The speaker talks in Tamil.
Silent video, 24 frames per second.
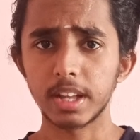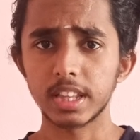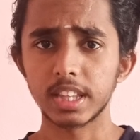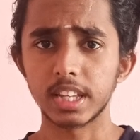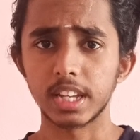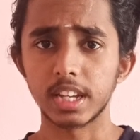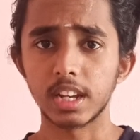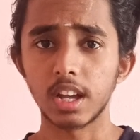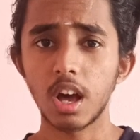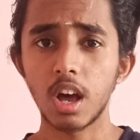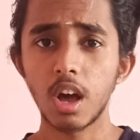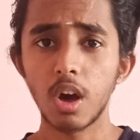
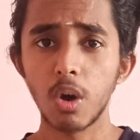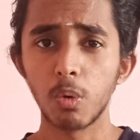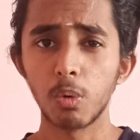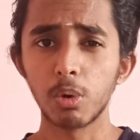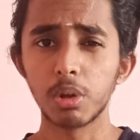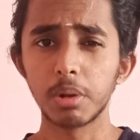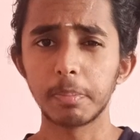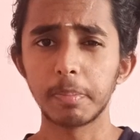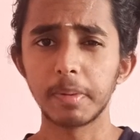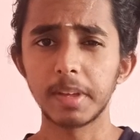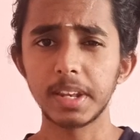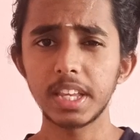பார்த்தீங்கன்னா
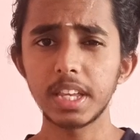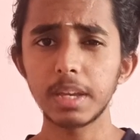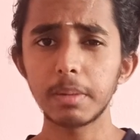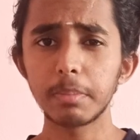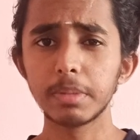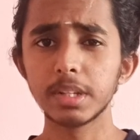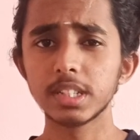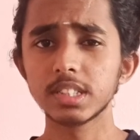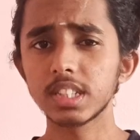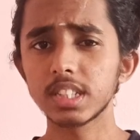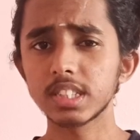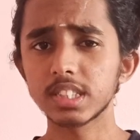ஒரு பெரிய
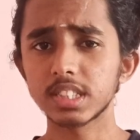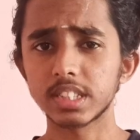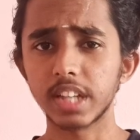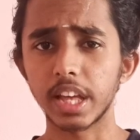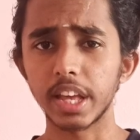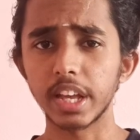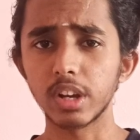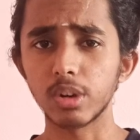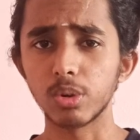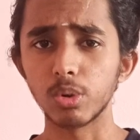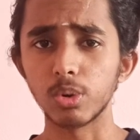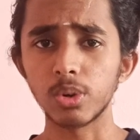பிஸ்னஸ்
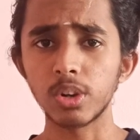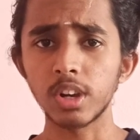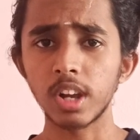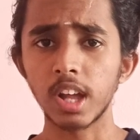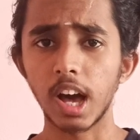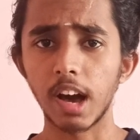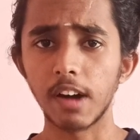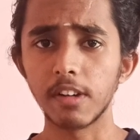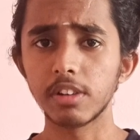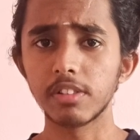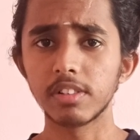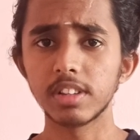டைக்கூன்
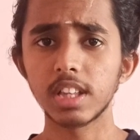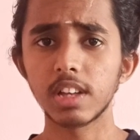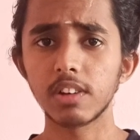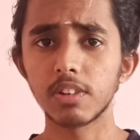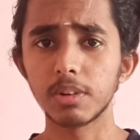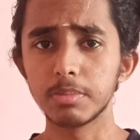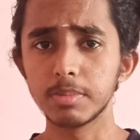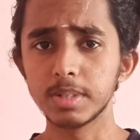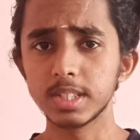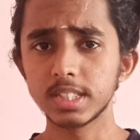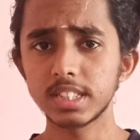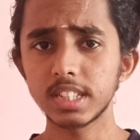அவர் வந்து
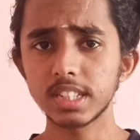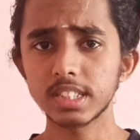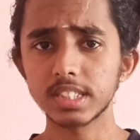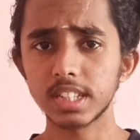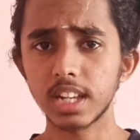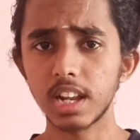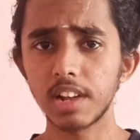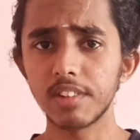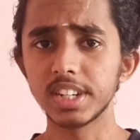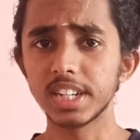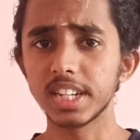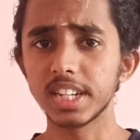அவர் பிஸ்னஸ் எல்லாம்